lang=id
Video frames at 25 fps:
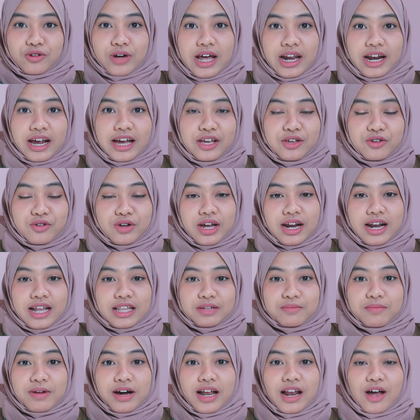Untuk harganya juga
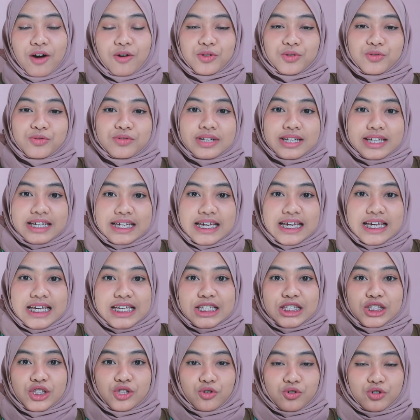nanti bakal aku tulis.